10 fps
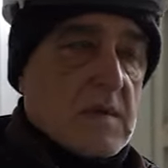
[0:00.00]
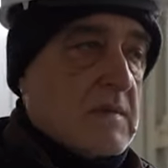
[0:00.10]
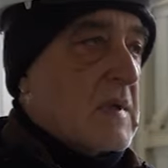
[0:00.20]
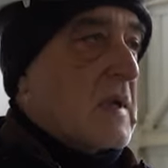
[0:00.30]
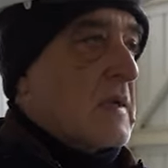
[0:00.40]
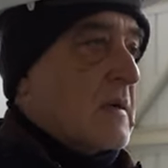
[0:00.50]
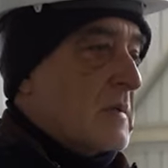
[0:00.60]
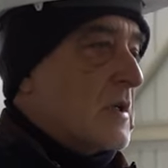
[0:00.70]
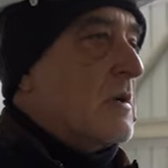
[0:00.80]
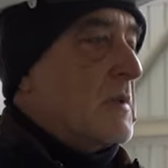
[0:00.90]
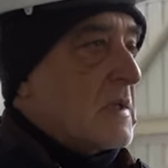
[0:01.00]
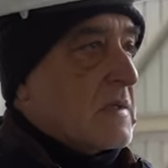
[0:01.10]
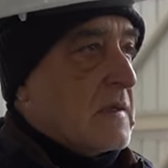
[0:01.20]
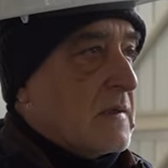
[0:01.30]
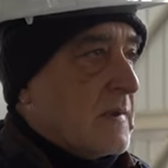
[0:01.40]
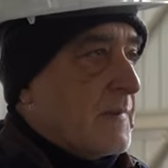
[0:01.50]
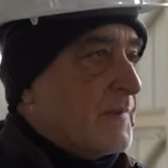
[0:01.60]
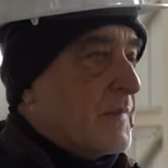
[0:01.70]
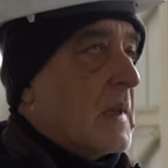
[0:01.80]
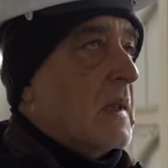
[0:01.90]
je voudrais noter qu'après
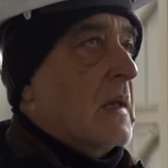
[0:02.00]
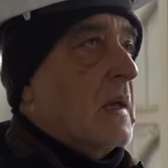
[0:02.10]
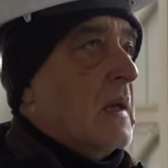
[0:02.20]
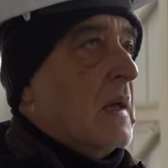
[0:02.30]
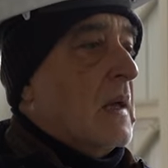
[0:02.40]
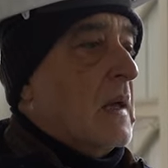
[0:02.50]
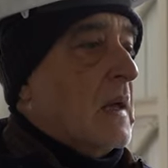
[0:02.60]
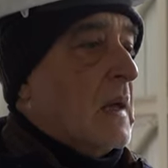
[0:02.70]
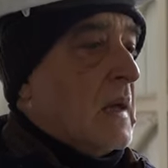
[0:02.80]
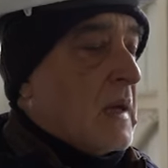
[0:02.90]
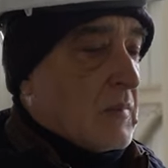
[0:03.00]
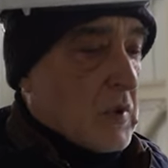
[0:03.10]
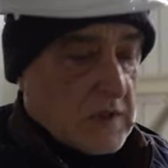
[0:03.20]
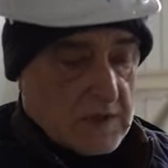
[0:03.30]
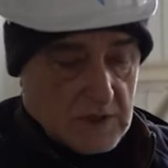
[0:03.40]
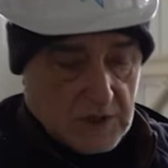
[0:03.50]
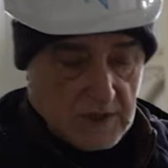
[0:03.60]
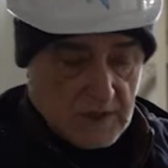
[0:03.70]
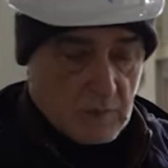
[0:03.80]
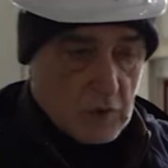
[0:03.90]
l'achèvement des travaux du sol,
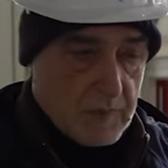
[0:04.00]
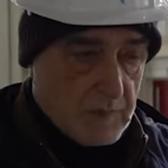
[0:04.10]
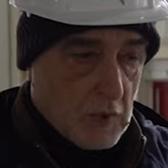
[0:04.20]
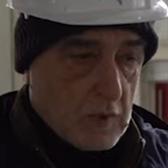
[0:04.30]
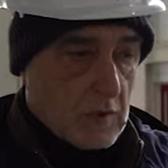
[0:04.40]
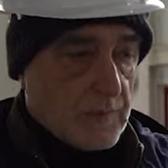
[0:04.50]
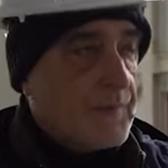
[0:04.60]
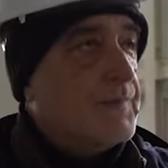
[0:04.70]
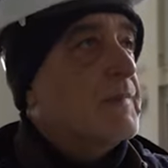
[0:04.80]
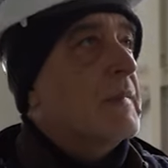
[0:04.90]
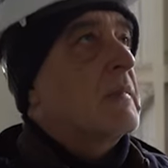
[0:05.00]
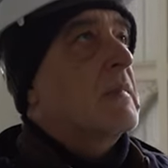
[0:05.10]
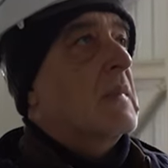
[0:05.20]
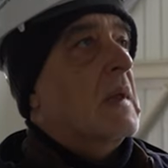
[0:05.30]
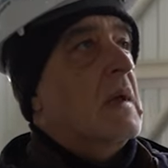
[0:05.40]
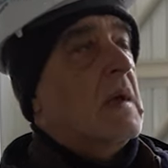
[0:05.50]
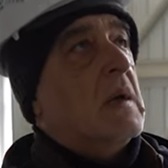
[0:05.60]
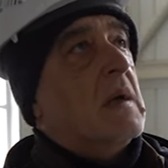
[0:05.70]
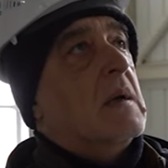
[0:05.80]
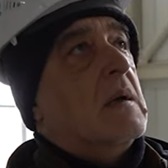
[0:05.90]
nous procéderons à l'installation des
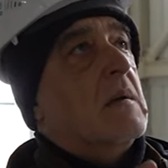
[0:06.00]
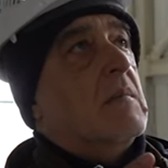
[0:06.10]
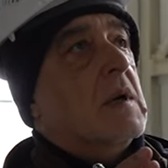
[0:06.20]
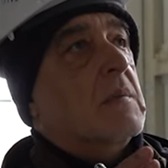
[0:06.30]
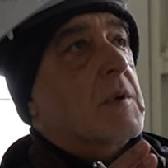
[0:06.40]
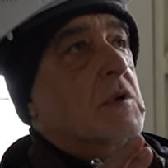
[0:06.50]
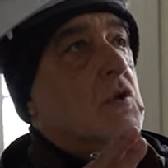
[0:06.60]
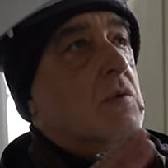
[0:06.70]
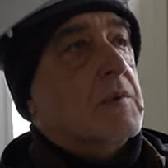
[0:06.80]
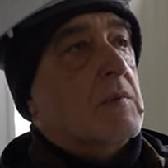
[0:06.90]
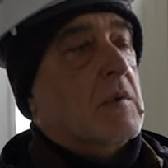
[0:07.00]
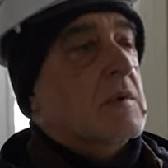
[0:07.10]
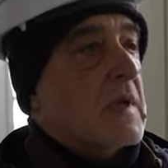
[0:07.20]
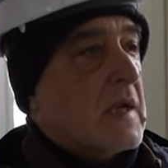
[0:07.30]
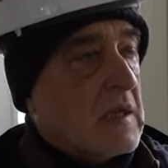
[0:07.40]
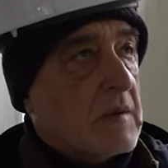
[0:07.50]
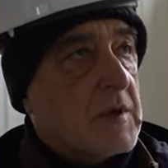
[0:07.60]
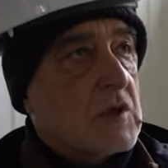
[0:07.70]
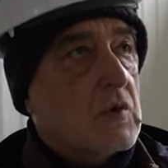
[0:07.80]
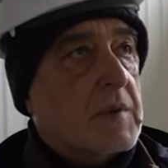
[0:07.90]
cloisons, car ces locaux
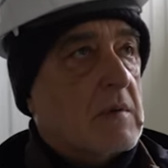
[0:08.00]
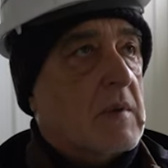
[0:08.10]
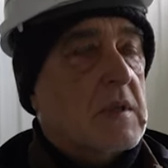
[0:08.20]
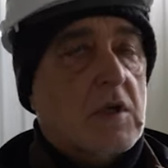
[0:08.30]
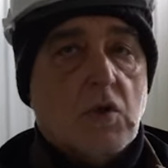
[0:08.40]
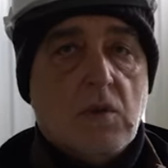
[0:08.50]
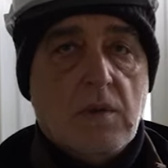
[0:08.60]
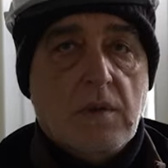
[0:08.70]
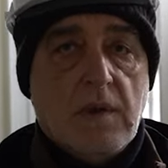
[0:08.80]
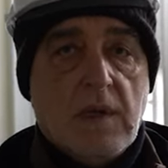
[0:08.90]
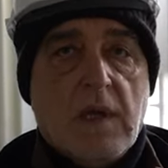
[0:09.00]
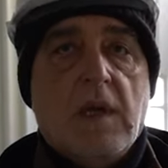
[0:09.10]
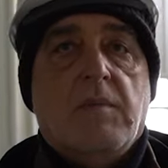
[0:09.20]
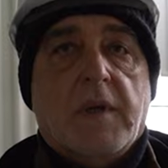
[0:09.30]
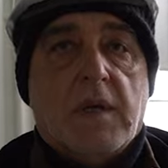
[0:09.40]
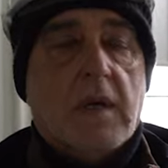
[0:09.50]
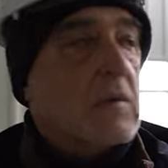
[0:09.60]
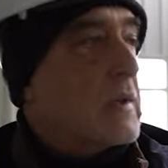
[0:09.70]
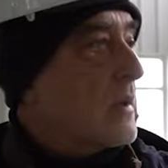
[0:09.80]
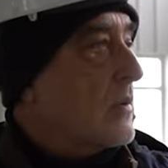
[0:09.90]
techniques devront être séparés du
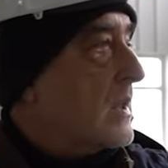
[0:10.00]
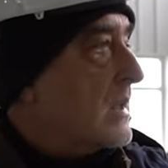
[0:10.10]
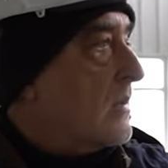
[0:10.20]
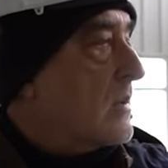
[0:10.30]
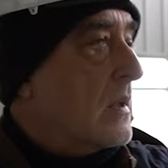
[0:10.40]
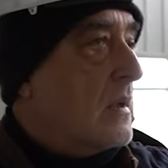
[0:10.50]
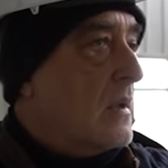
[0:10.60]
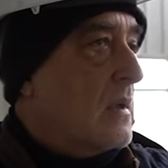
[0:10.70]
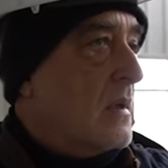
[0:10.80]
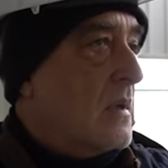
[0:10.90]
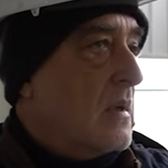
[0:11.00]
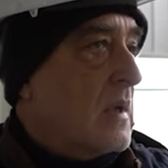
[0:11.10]
bâtiment principal.